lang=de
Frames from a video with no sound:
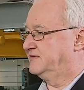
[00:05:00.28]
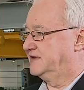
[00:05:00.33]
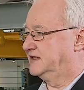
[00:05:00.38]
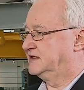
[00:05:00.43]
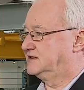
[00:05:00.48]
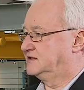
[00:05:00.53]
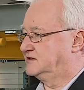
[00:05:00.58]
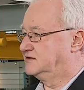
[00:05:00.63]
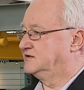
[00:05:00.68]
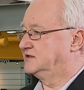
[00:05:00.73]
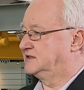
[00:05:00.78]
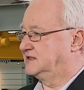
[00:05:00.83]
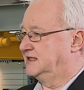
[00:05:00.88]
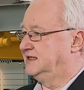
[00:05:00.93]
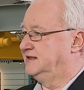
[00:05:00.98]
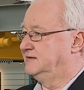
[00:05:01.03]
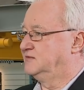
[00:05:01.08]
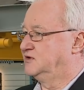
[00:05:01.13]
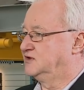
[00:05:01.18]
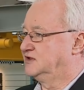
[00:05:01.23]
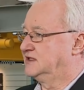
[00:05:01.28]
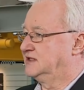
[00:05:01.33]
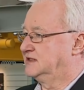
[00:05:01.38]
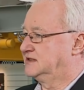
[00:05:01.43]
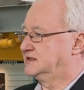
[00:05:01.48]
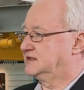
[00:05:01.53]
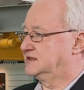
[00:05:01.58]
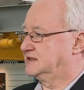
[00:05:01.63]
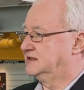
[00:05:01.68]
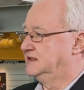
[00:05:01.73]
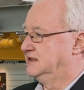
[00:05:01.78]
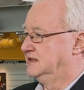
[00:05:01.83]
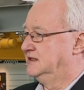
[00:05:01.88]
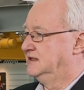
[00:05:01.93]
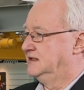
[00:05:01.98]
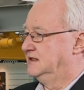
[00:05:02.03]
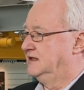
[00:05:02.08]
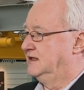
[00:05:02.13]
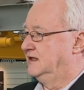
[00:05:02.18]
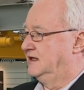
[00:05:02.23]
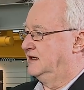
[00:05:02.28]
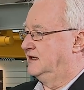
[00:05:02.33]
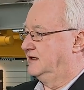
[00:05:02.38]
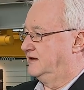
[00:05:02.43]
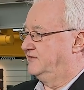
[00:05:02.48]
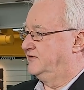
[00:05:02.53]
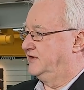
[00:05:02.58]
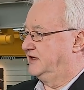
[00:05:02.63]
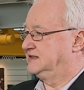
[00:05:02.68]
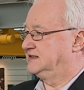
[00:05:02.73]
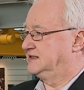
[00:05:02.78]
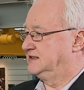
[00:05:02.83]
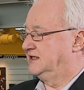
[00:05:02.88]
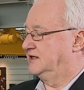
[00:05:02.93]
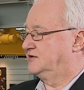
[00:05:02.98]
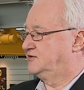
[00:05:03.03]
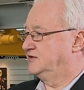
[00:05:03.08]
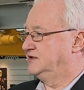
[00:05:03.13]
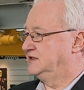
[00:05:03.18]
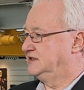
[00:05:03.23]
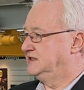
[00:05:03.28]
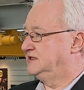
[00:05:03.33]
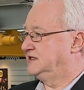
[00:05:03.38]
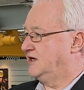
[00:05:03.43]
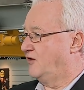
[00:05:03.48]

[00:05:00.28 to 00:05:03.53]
Wertesystem und das äh, werden Sie natürlich nicht